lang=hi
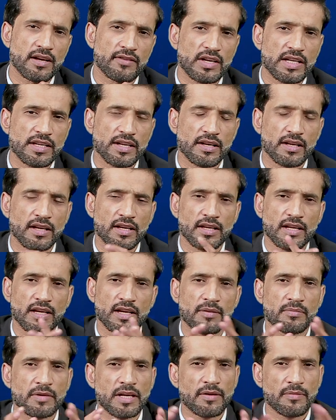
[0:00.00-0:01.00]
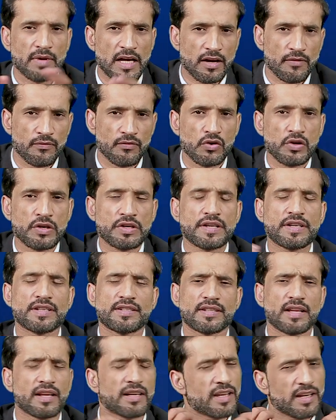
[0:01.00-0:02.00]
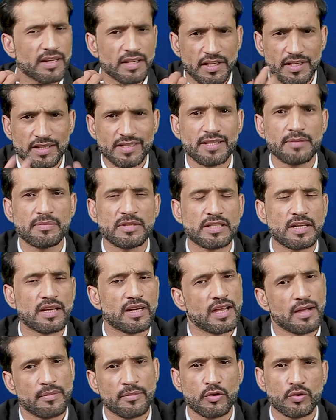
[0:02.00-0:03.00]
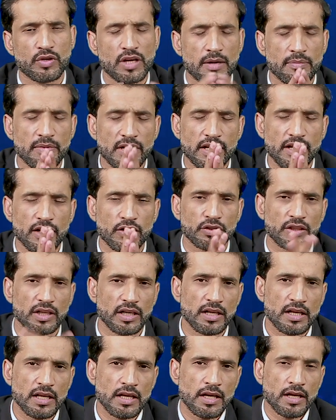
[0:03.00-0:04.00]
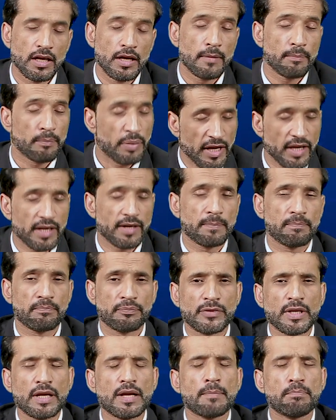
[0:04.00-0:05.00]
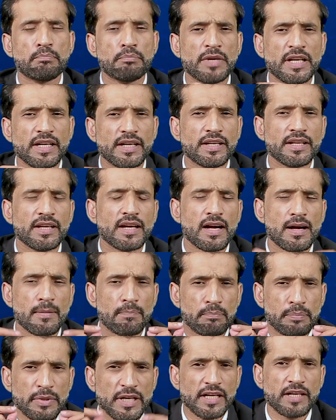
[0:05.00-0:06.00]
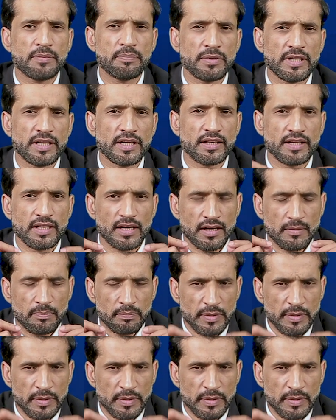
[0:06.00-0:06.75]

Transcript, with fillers: कार्रवाइयाँ करके हमें हमारा फ़ोन ट्रेस करके किसी भी जरिए हमें उठा भी लिया होता फिर मीडिया पीट पीट कर